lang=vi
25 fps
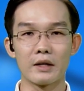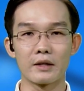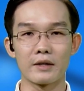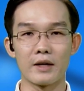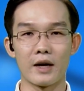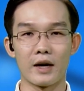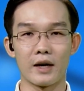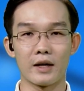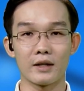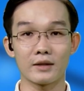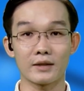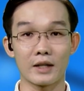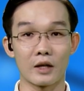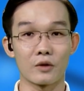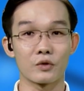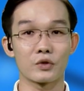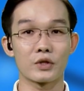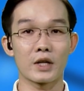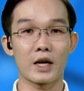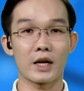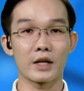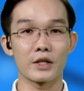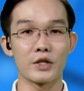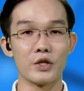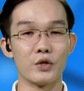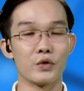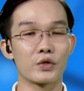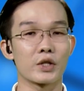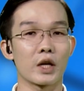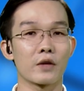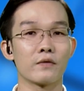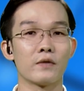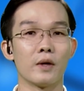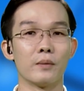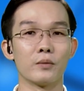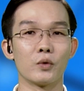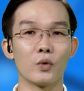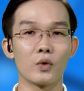đã tạo ra nhiều
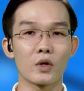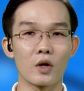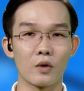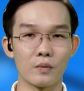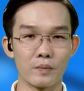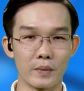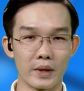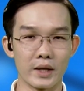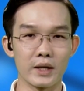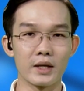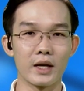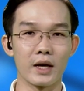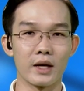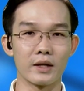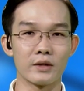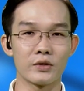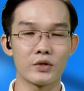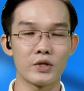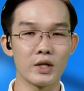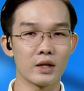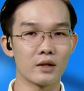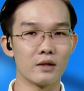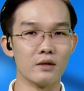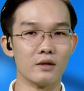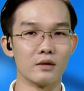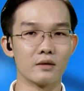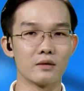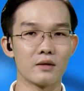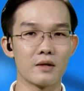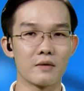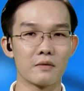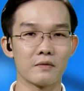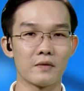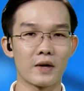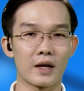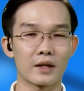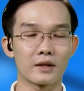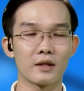sản phẩm thủ công mỹ nghệ chất lượng
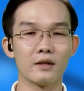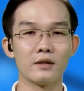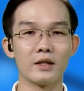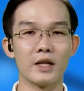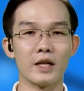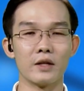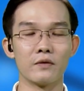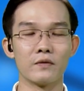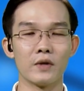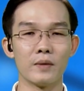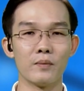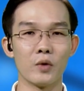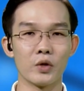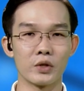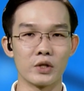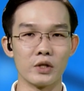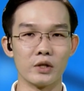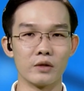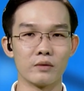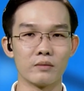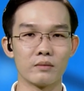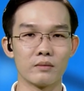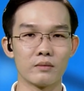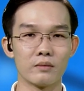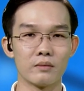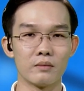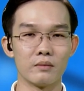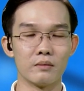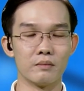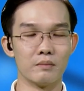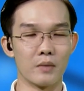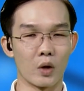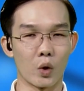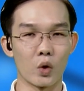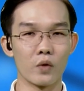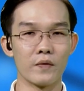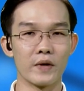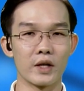và thân thiện với môi trường.
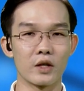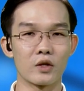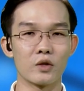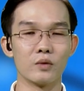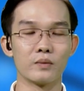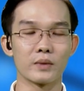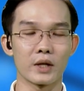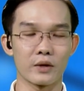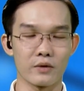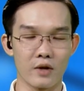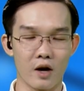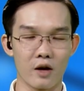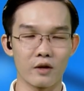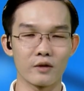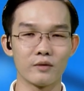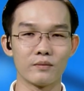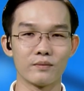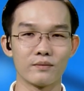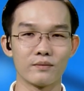Mời quý vị cùng theo dõi.